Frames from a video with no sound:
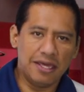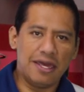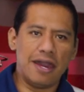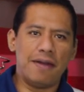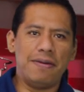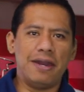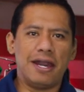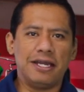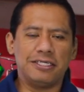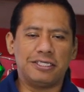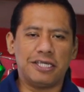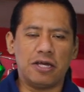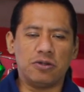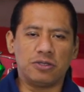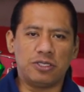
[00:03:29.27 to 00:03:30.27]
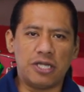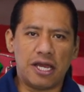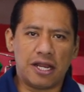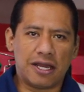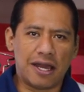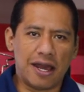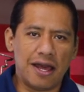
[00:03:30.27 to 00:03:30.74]
Ya había estado
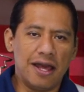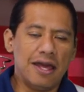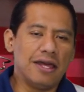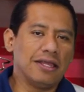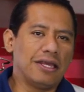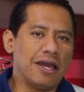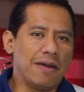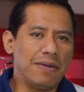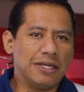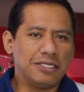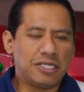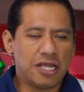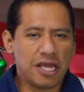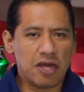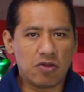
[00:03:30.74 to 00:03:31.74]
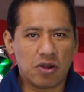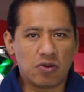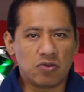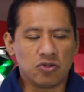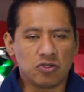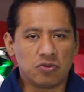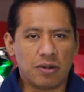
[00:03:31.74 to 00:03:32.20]
cerca, te había estrellado
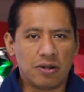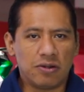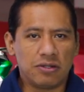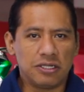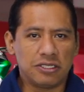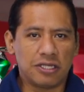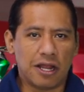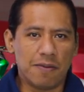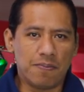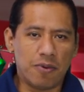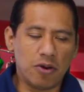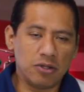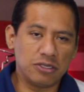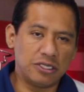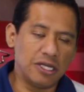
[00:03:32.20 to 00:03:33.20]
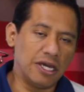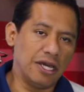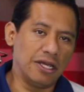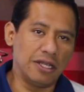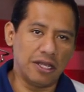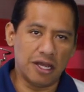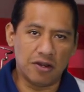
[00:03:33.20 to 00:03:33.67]
algunos balones al
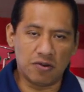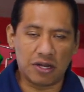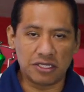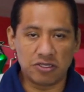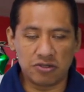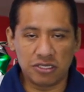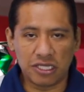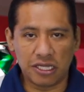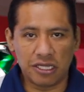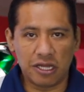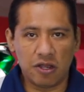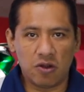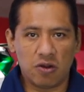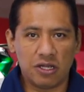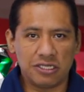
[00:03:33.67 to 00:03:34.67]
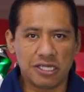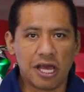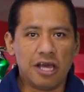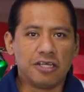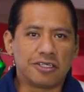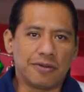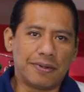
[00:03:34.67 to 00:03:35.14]
poste en, en, ocasiones anteriores,
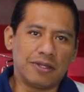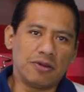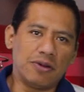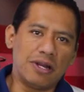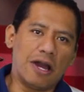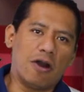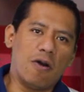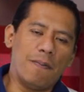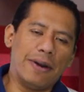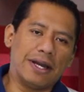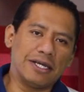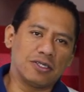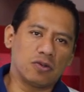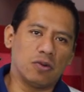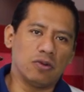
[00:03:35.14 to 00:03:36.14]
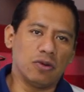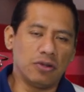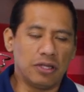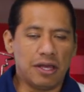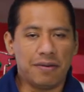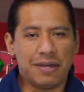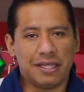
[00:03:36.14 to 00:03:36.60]
sobre todo en la Copa, que es
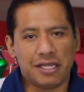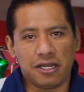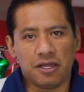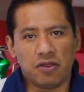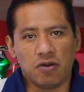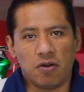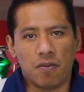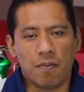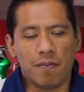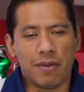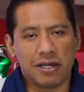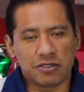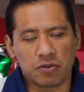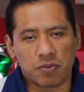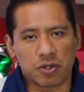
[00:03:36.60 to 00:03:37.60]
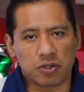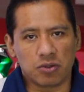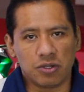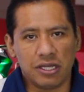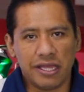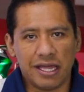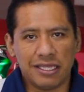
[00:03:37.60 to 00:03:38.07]
donde había tenido más
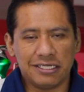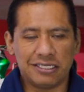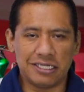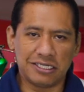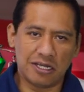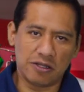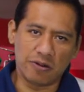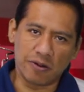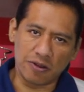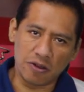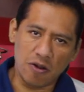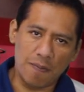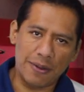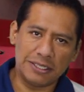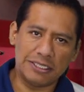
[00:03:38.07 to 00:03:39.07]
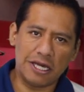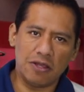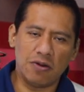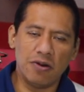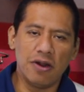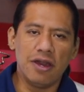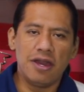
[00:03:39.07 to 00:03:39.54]
oportunidades desde el torneo
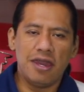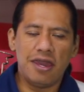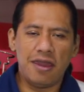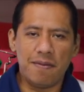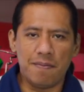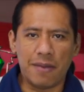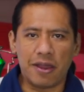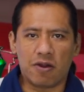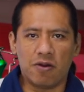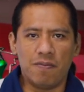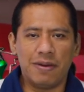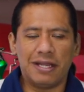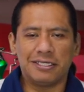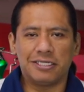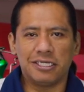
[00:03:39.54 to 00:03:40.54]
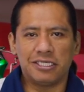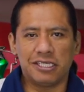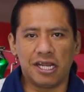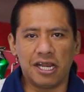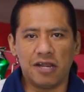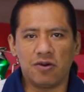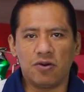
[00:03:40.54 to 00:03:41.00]
pasado, y Michael Pérez
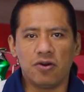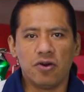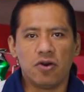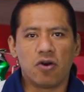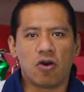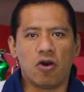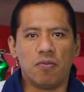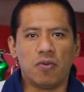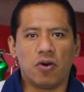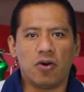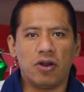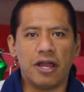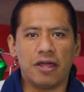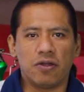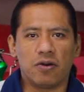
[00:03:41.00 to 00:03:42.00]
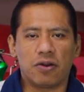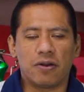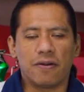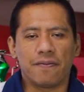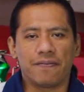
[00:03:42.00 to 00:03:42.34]
estrenó como goleador